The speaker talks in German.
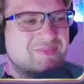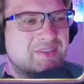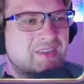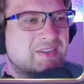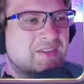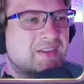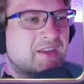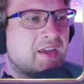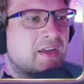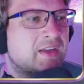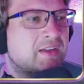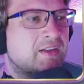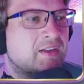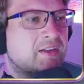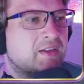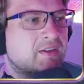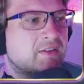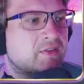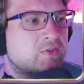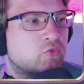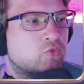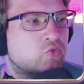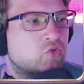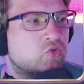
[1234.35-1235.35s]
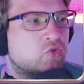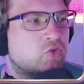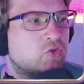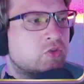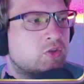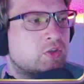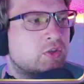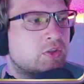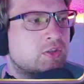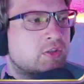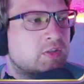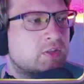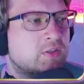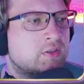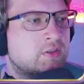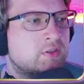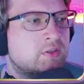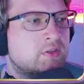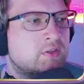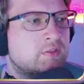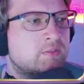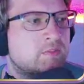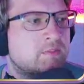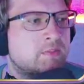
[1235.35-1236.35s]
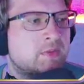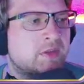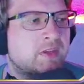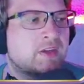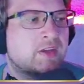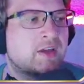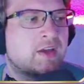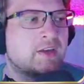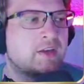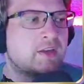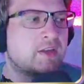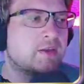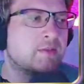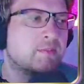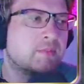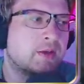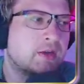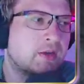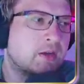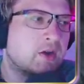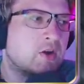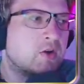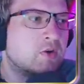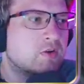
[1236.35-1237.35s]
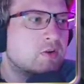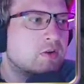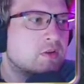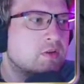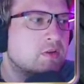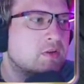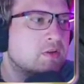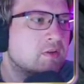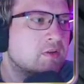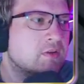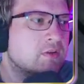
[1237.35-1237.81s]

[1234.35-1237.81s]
Ist keine so schöne Mechanik in meinen Augen.